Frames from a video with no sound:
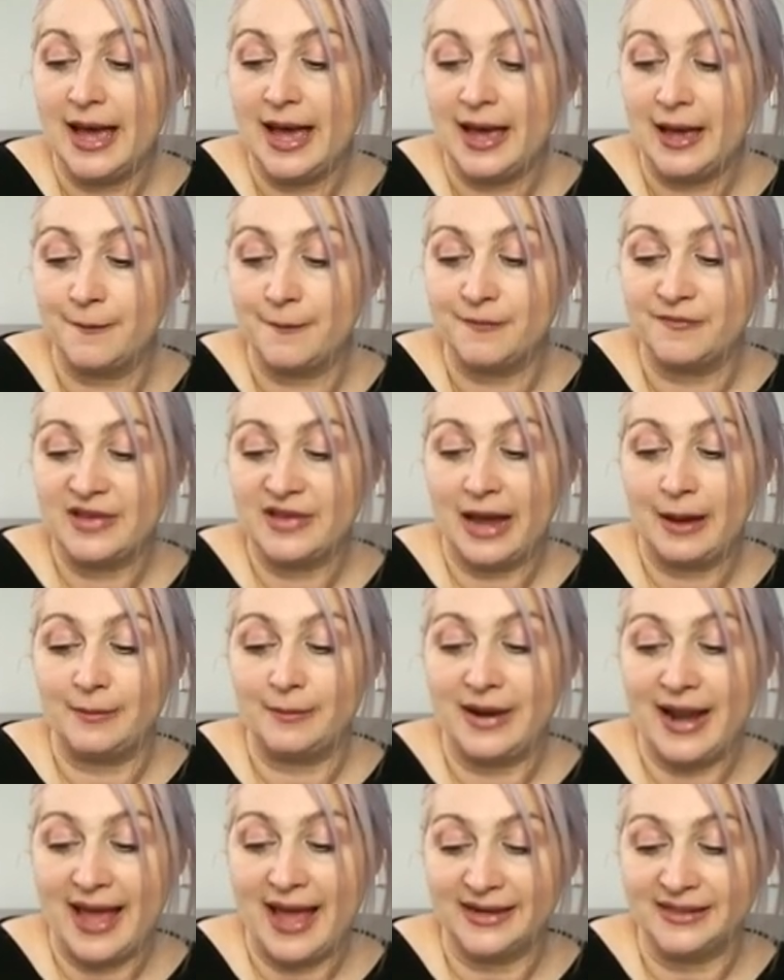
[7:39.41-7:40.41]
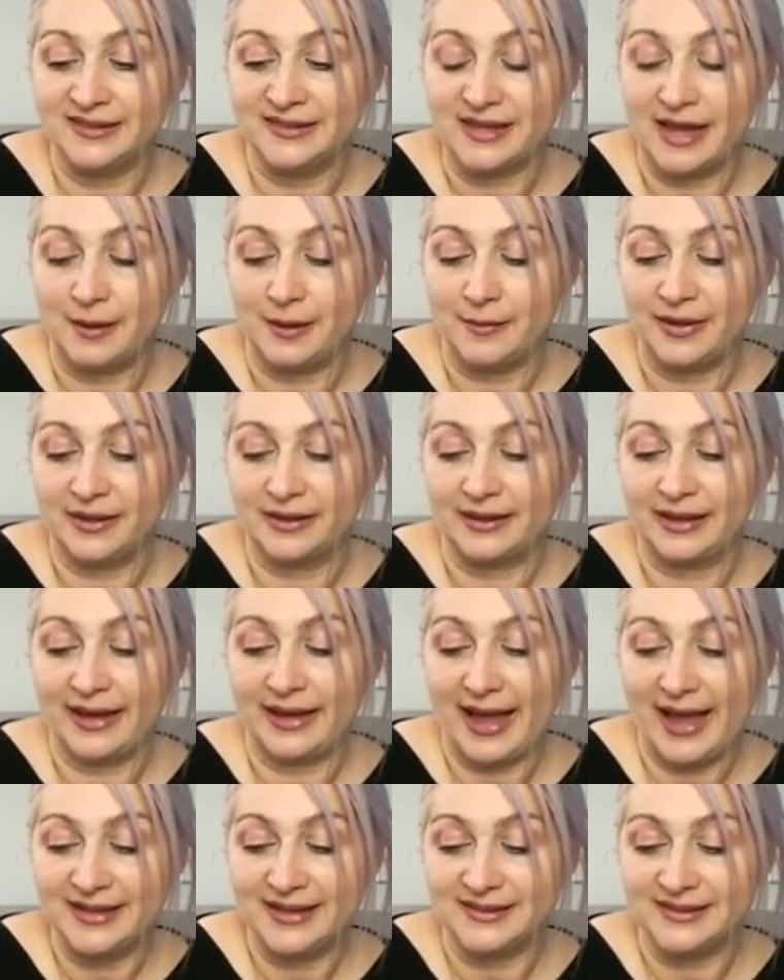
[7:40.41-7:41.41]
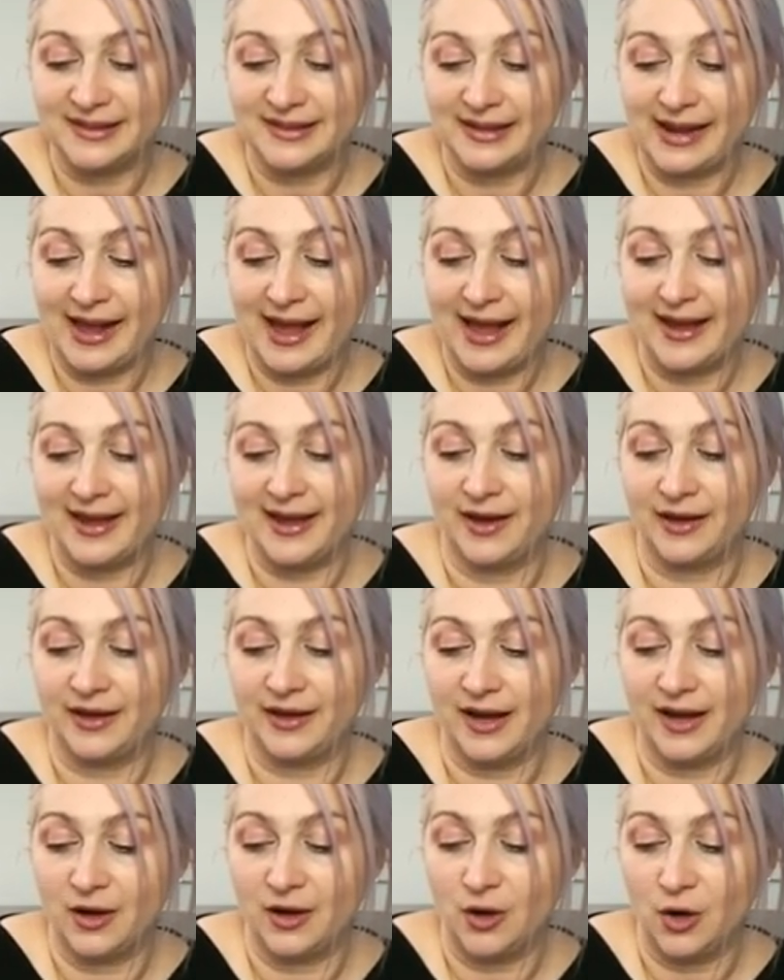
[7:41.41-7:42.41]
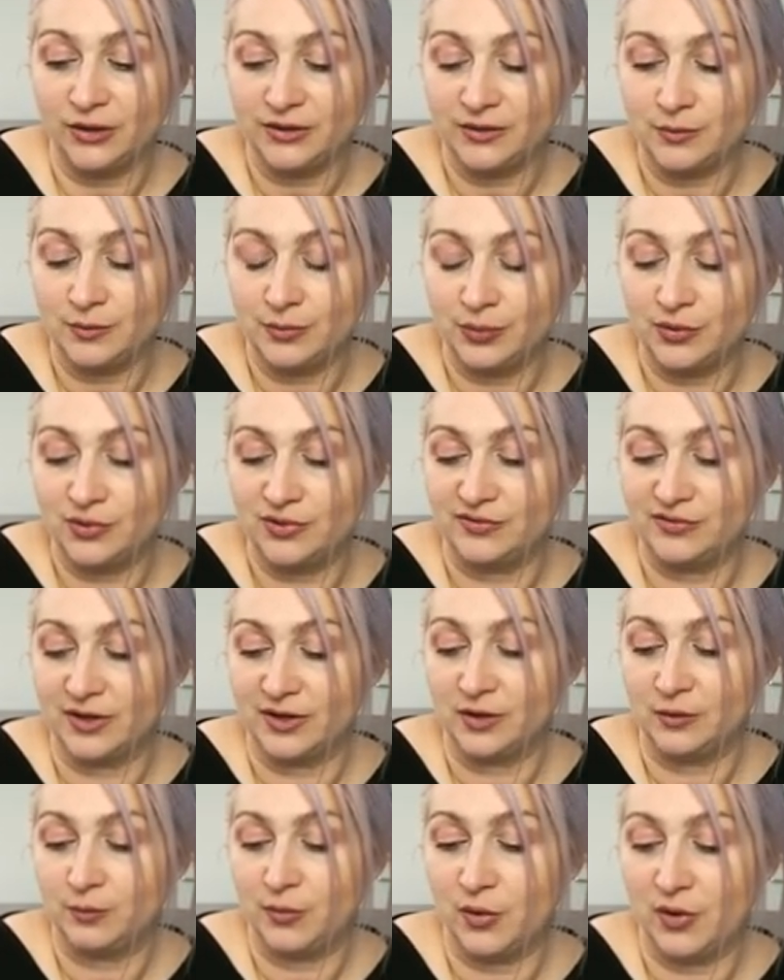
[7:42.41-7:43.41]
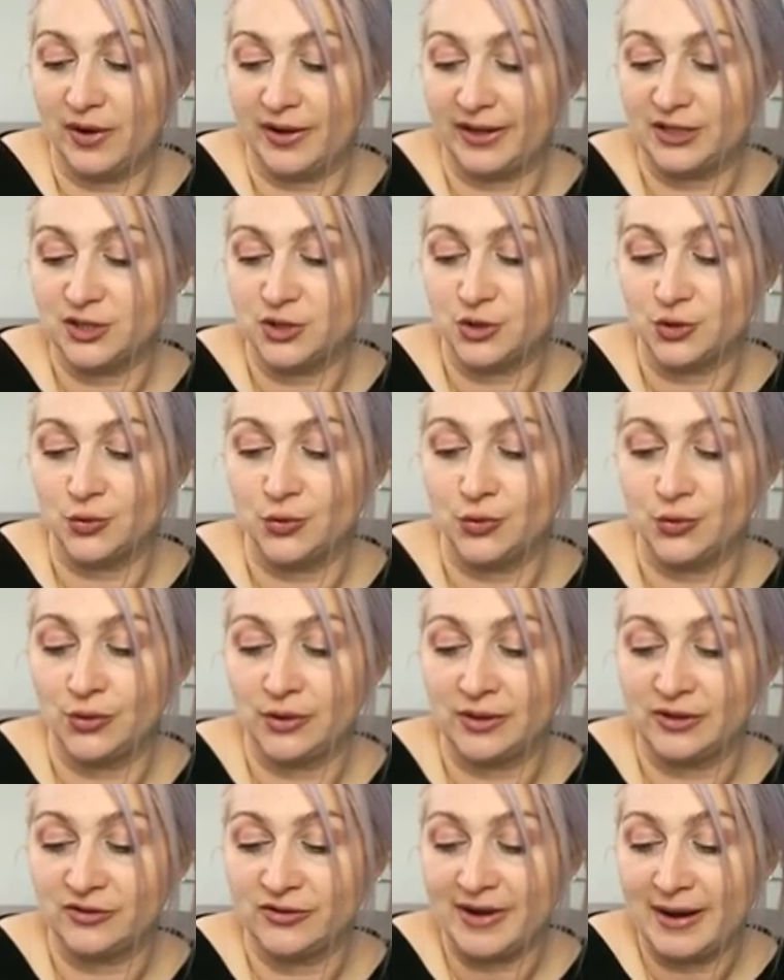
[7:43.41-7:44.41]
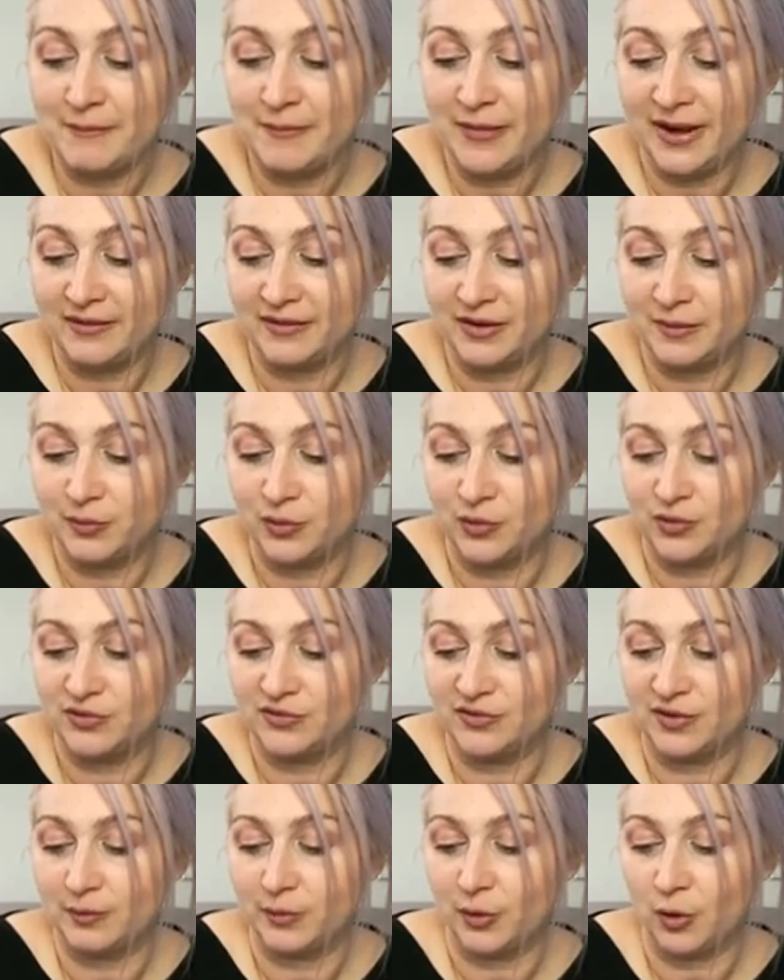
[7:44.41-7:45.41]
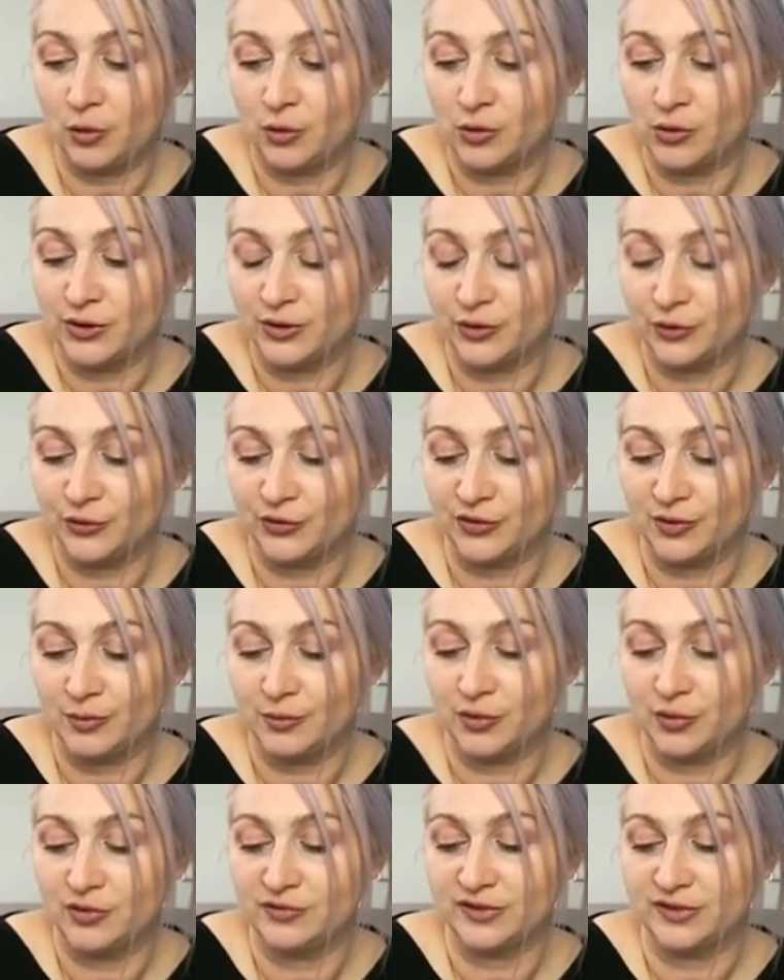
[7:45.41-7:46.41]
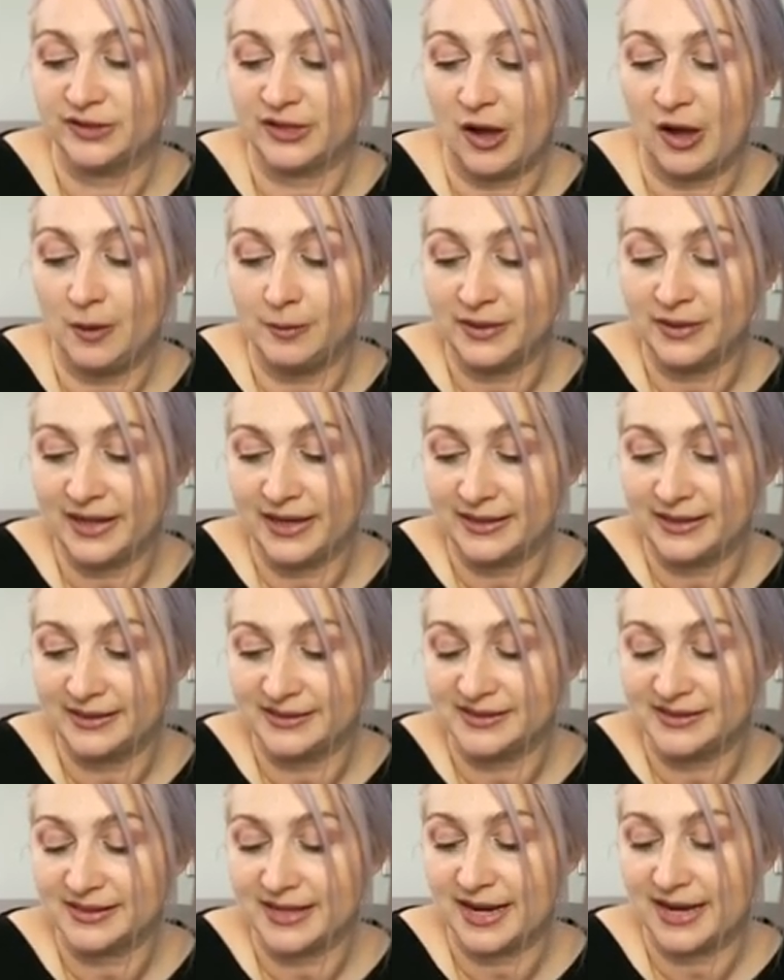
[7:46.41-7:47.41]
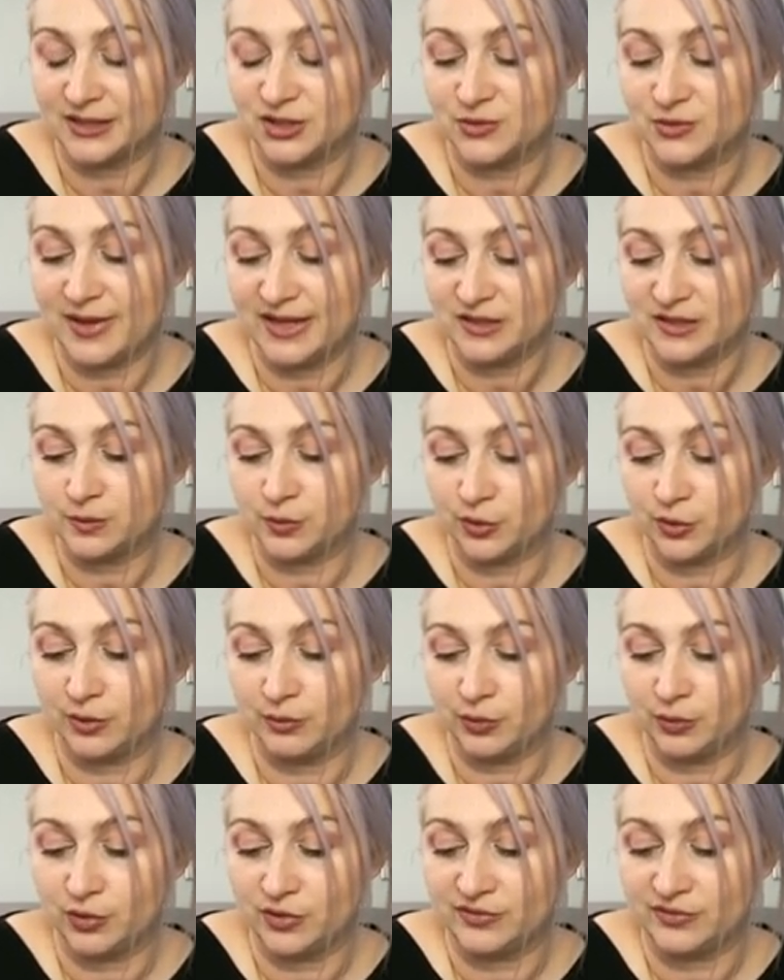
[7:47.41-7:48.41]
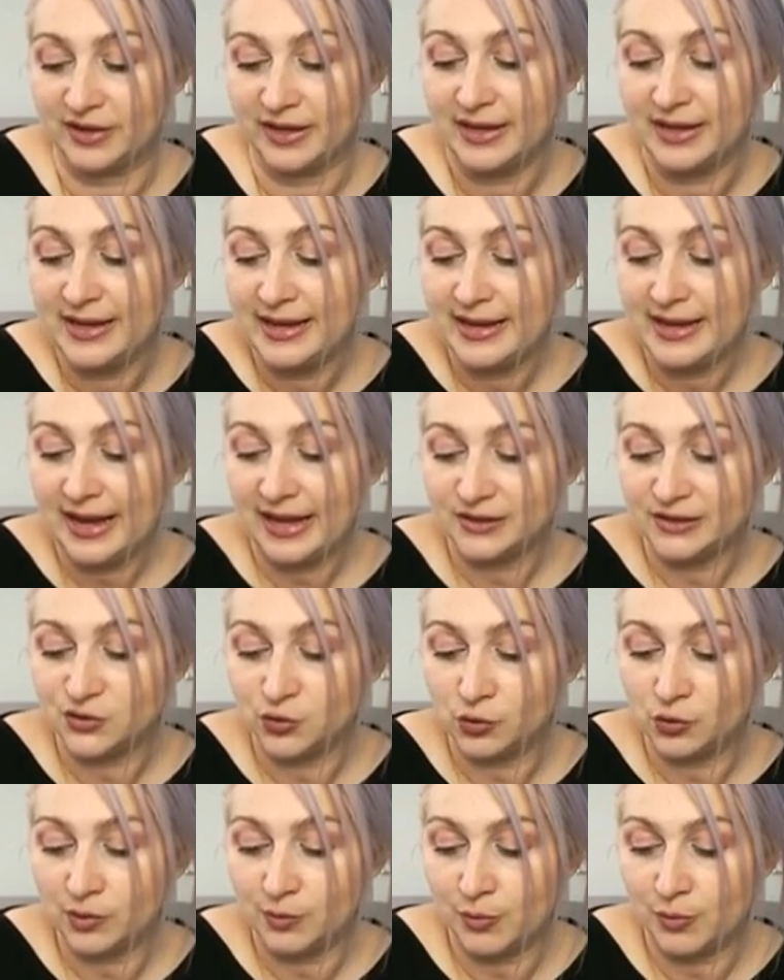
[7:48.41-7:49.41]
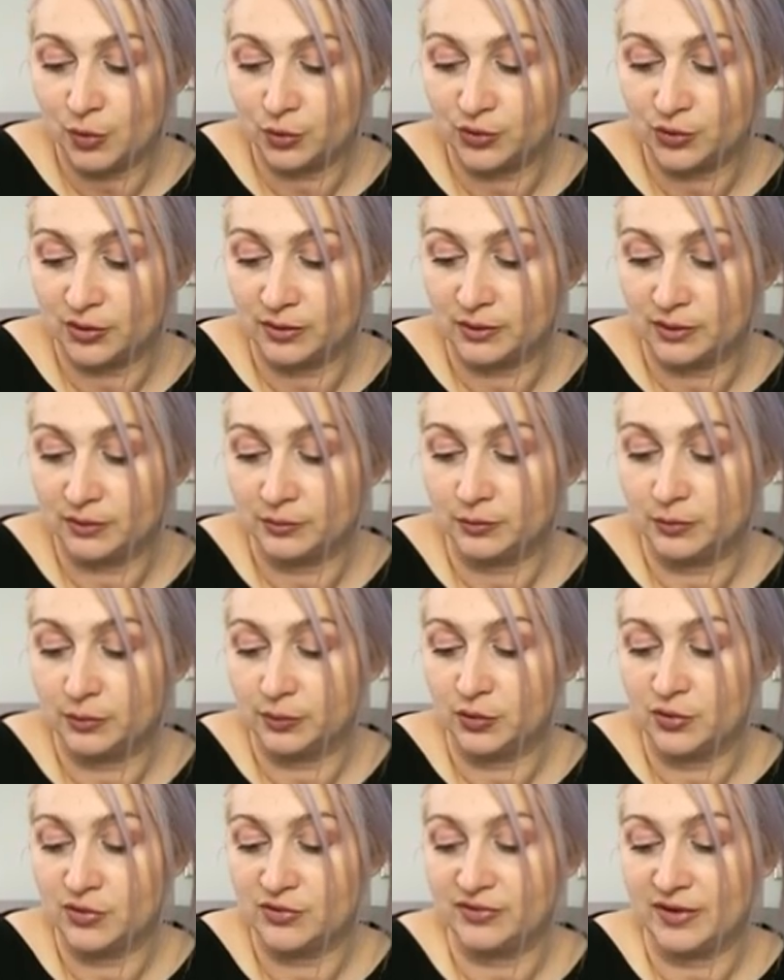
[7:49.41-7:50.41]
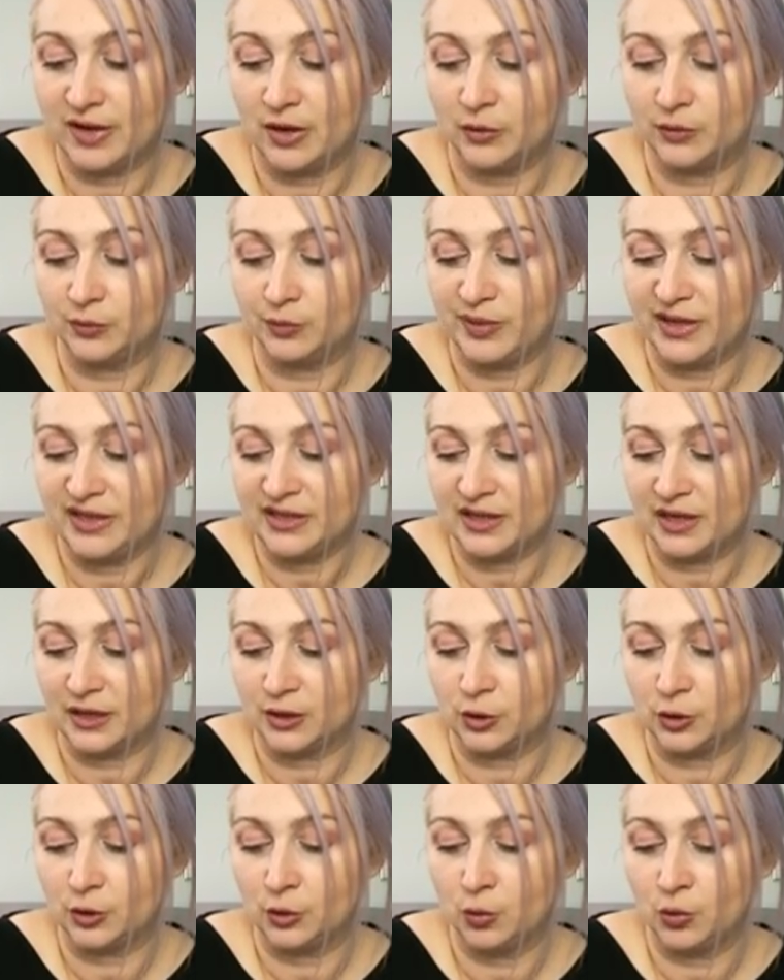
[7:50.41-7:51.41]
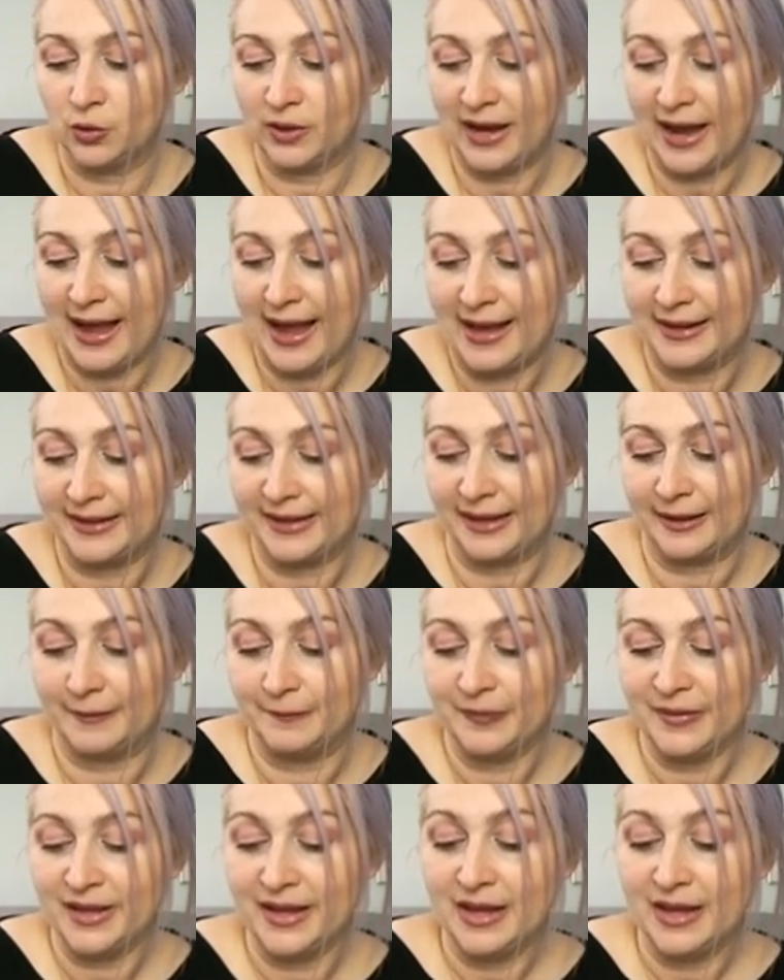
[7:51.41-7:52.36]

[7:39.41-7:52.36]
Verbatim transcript: Ähm, wir haben Leinsamen, Reiskleier, Karottenpulver, Borretschöl, Cranberrypulver, Brokkoliröschenpulver, Traubenkernextrakt, Schwarzbohnenpulver, Azuki-Bohnenpulver und Beta-Glucan. Kanne.